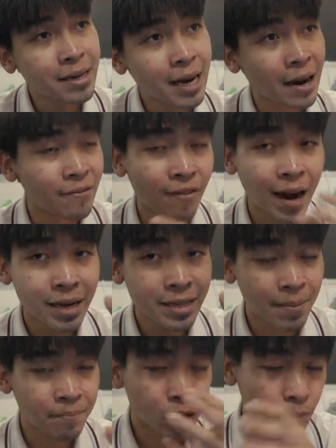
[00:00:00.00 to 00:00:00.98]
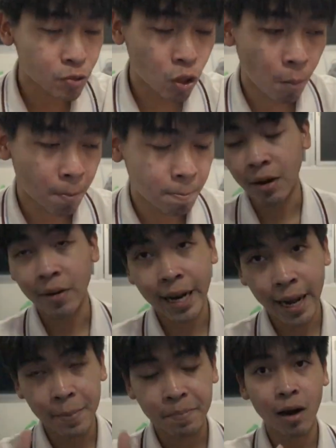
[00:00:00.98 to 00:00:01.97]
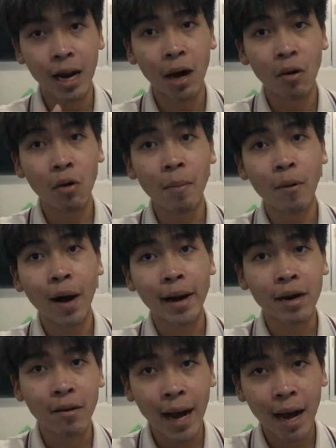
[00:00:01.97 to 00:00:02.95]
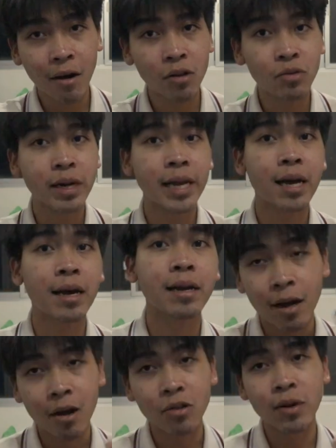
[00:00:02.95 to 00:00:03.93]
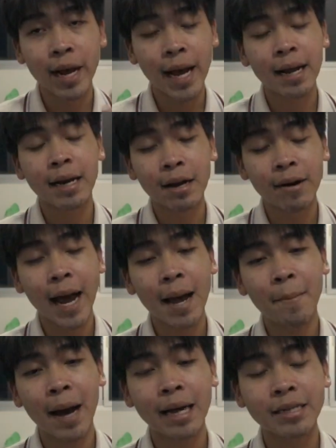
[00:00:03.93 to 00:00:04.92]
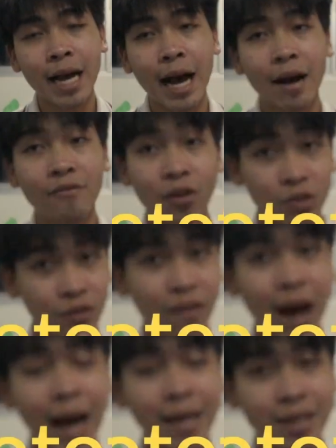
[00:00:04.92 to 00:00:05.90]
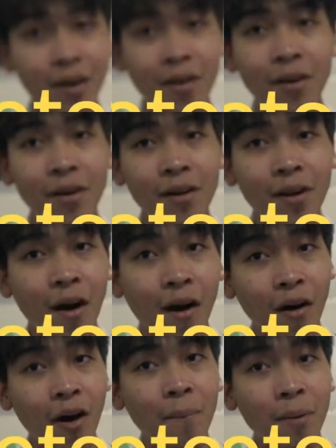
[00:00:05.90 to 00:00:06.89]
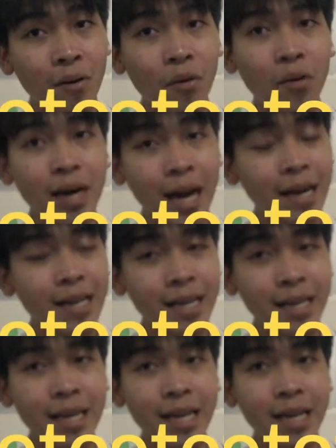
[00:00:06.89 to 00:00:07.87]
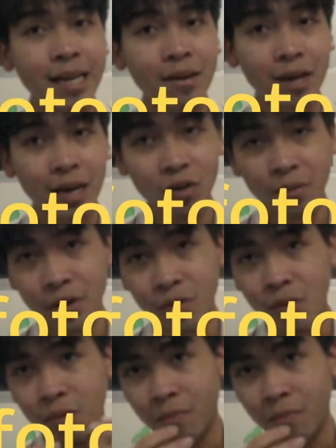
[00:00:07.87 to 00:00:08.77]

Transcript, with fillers: กัดฟันเจ็บจบๆแล้ววันนี้ขอเล่าประวัติคร่าวๆกล้องตัวนี้ก่อนกล้องตัวนี้เราได้มาจากโฟโต้ไฟล์ต้องขอขอบพระคุณณที่นี้เดี๋ยวขึ้นรูปไปดู